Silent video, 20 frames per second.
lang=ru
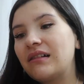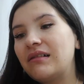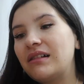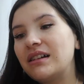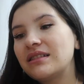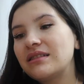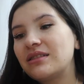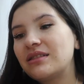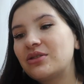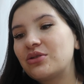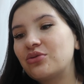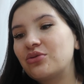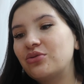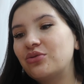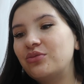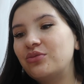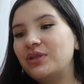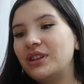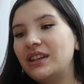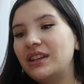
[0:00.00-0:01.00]
Классно, что
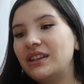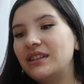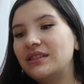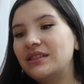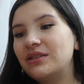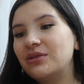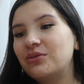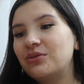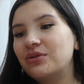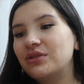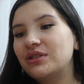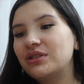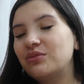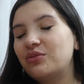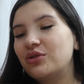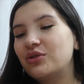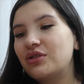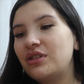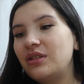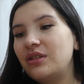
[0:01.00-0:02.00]
у меня есть такой
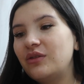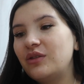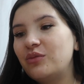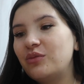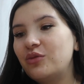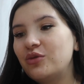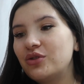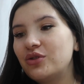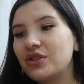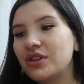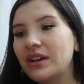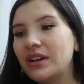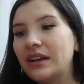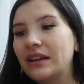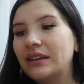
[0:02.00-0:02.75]
заботливый муж,